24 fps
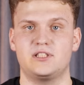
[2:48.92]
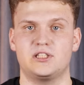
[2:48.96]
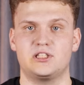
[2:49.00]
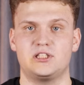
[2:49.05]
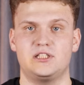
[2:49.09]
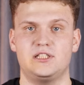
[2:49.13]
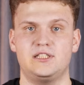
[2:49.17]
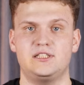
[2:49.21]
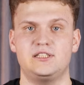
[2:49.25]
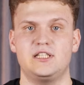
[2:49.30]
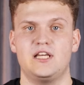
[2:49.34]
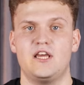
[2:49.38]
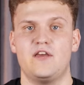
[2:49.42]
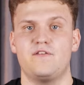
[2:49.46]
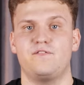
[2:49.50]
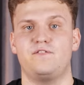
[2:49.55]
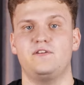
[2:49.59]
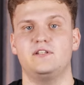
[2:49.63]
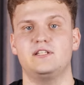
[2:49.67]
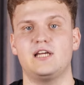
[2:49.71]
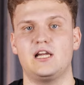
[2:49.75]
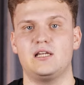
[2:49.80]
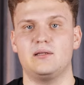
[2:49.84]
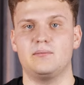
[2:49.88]
сошлись в
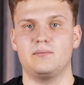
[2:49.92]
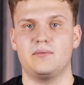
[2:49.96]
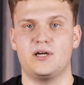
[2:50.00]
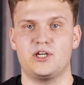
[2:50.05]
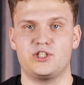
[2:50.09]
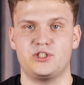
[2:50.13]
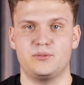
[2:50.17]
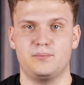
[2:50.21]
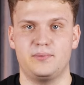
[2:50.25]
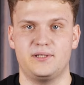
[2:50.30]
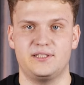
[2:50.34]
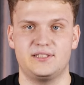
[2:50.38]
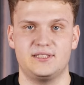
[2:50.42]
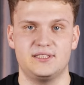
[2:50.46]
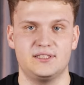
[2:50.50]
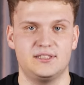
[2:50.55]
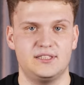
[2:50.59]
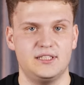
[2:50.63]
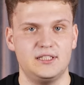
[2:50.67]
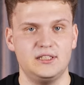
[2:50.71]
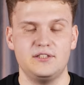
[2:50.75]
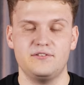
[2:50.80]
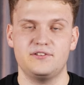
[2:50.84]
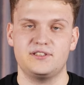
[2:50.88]
финальном матче претендентов
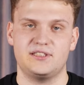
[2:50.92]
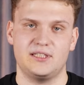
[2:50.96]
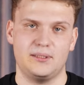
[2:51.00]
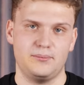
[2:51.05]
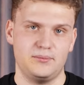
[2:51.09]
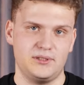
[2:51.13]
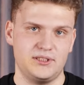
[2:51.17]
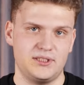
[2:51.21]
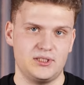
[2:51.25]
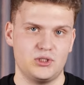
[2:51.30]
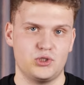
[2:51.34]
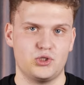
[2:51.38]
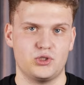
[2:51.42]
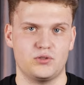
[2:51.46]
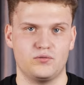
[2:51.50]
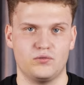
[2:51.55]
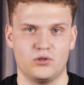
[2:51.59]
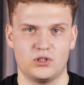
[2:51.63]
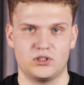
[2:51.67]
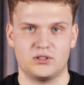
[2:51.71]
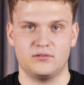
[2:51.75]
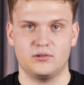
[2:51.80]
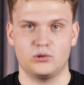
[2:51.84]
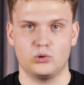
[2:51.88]
президентов
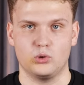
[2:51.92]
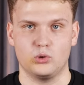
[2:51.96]
1974